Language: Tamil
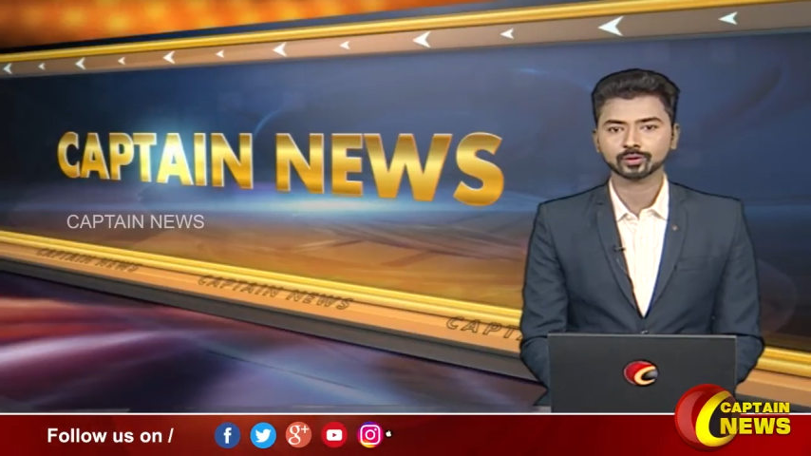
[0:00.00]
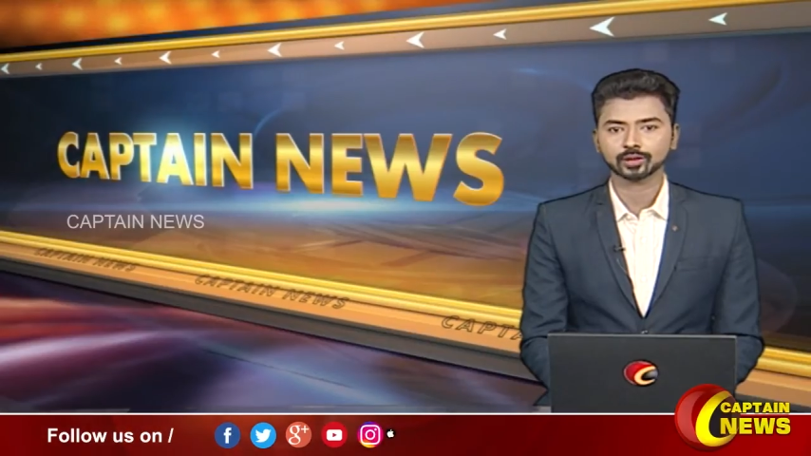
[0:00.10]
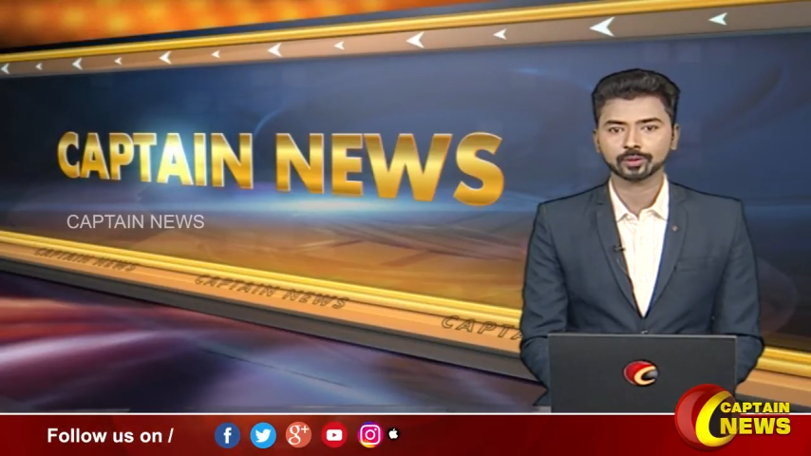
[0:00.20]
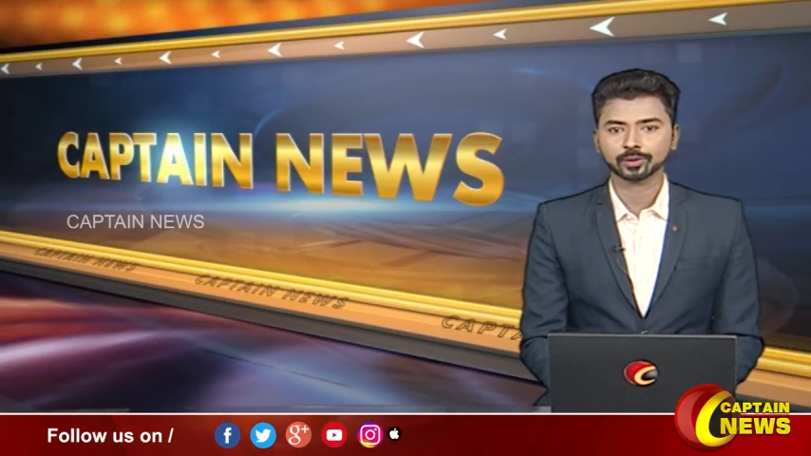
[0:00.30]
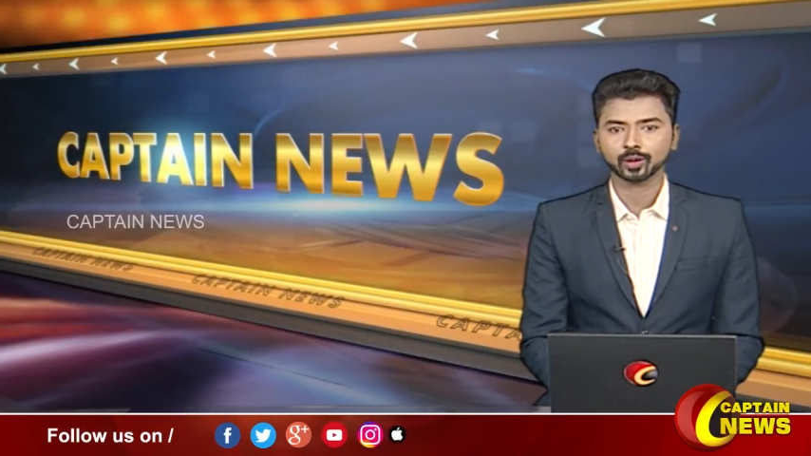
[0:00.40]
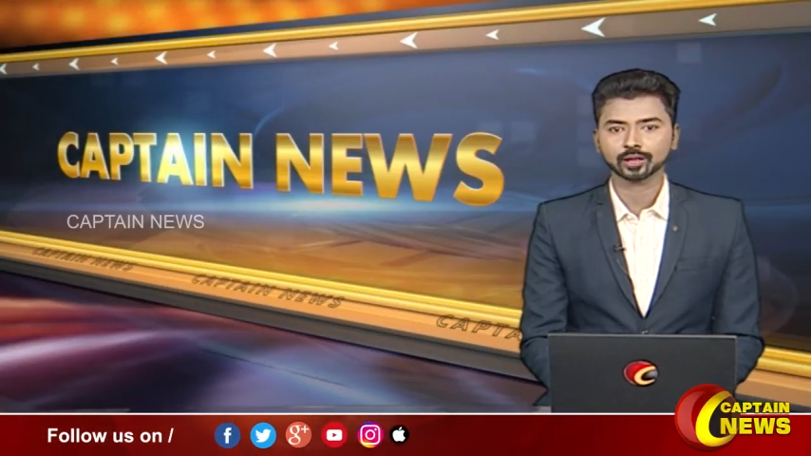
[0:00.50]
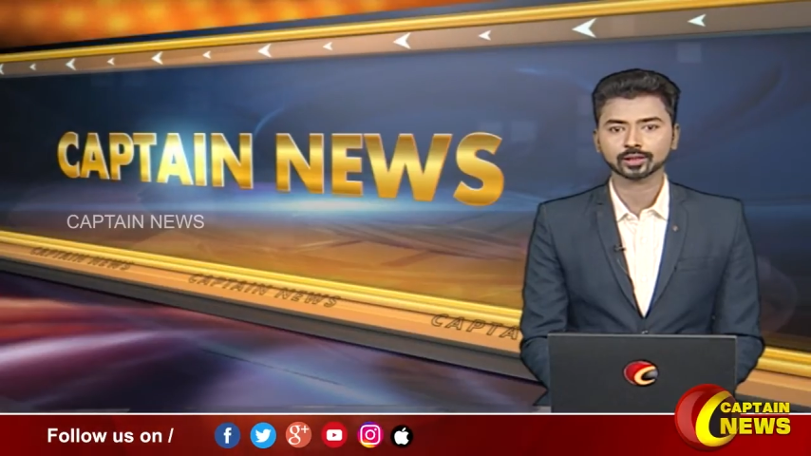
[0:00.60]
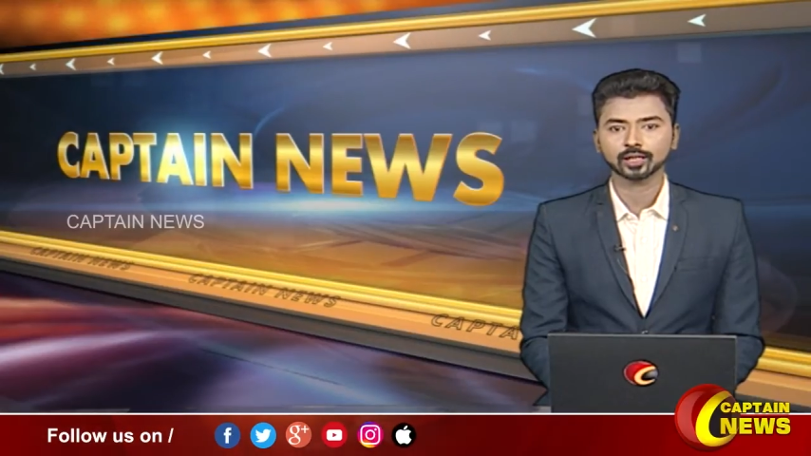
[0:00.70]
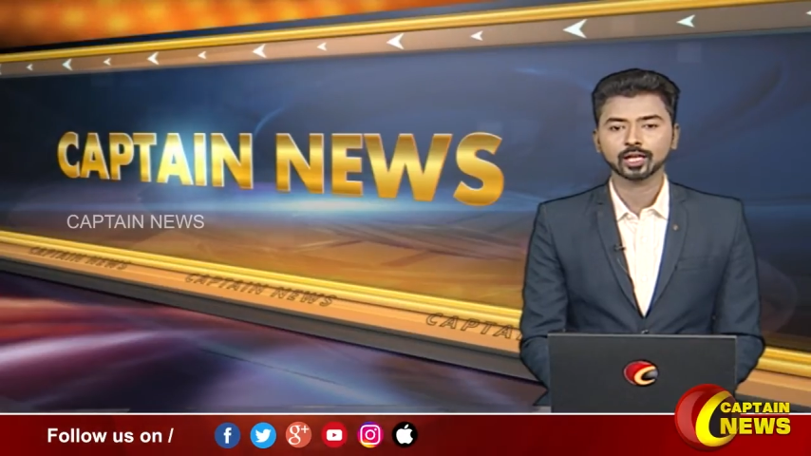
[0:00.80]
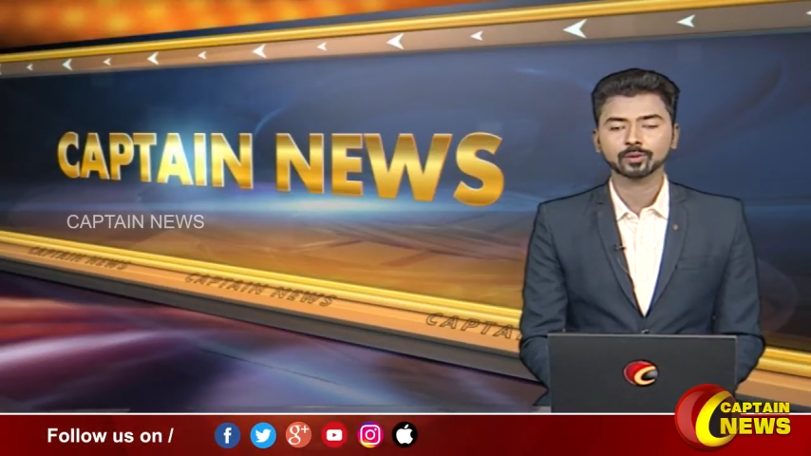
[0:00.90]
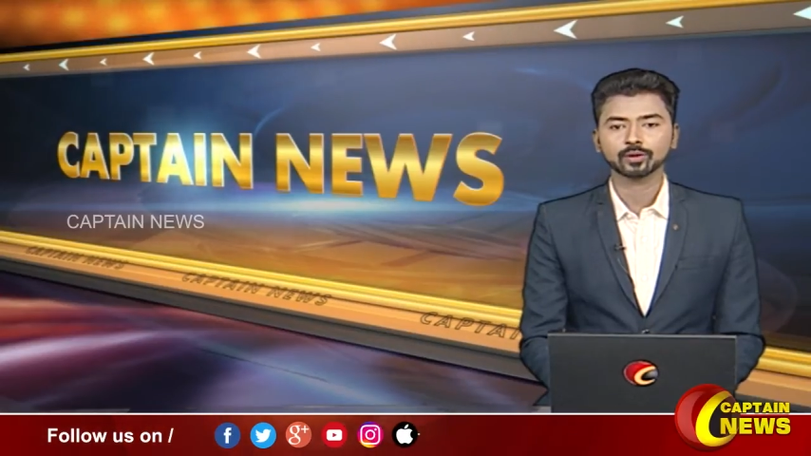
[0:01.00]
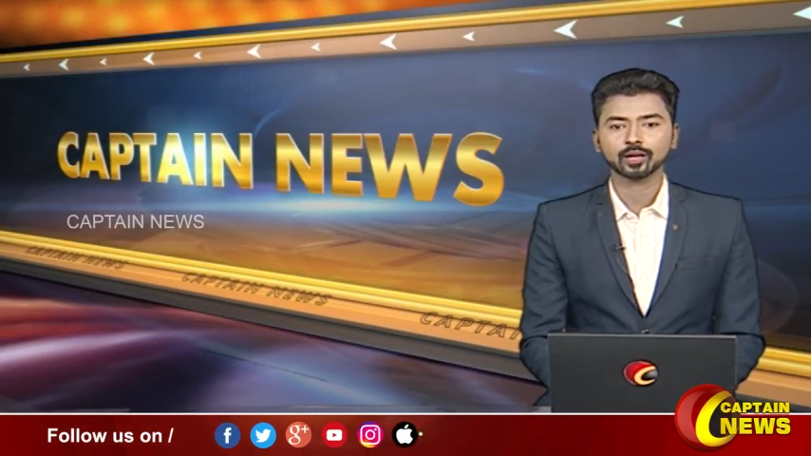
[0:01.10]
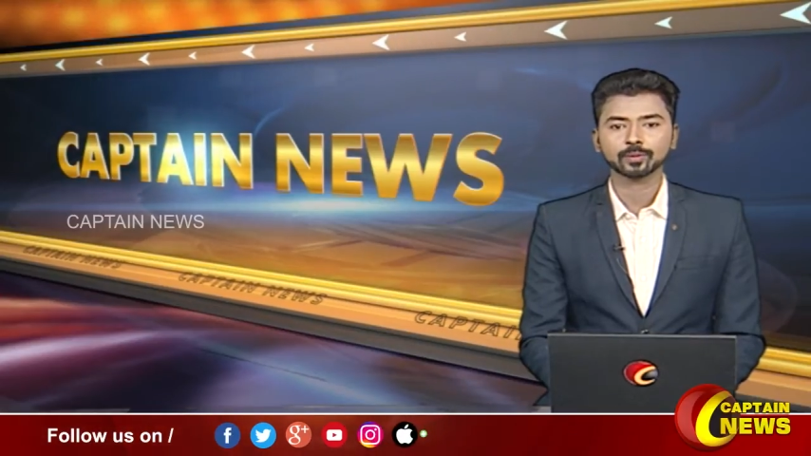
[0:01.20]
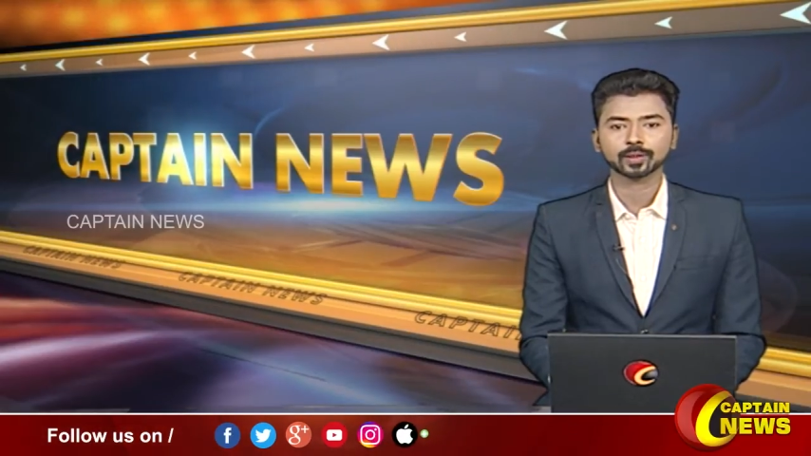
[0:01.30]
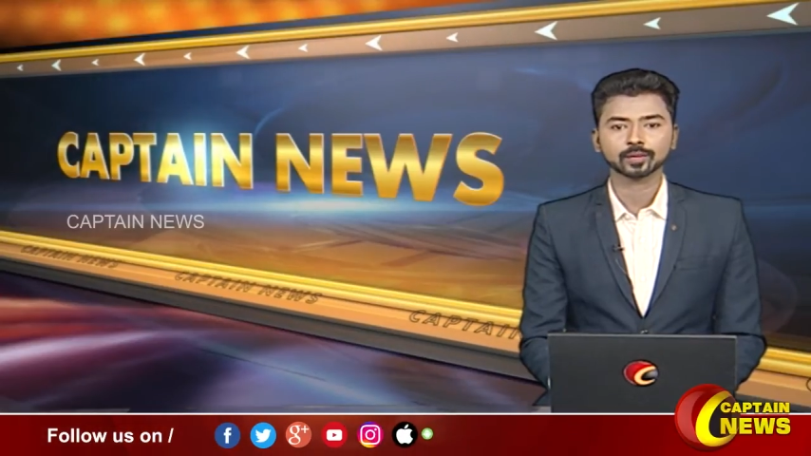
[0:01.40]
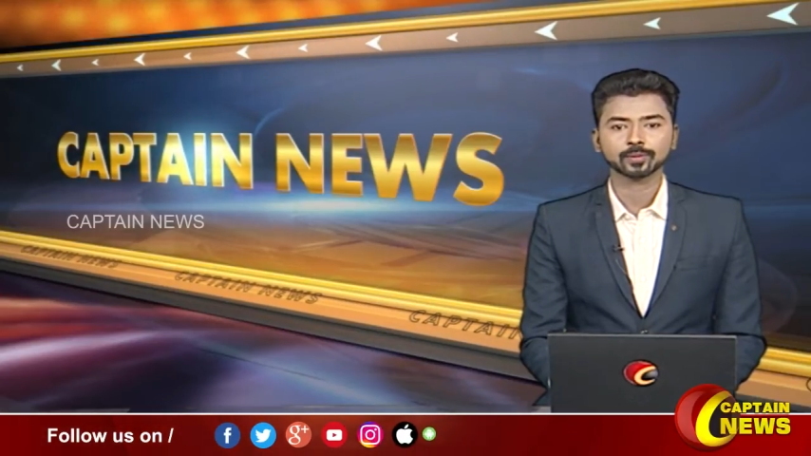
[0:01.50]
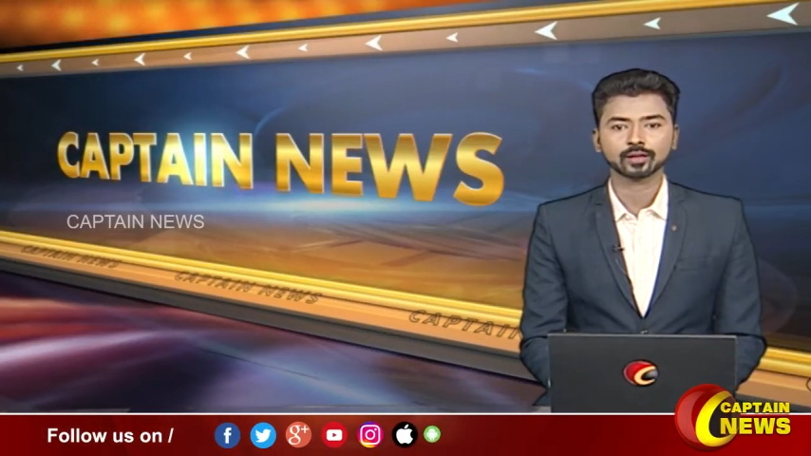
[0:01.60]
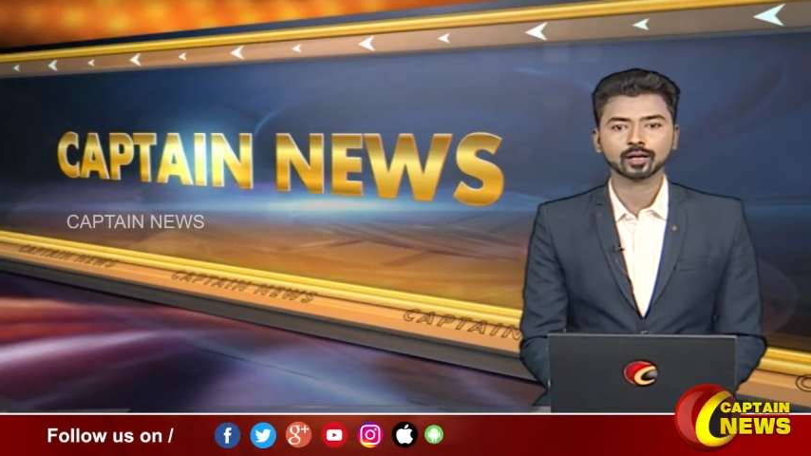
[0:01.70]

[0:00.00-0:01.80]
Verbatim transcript: உத்தரவிட்டுள்ளது முன்னாள் பிரதமர்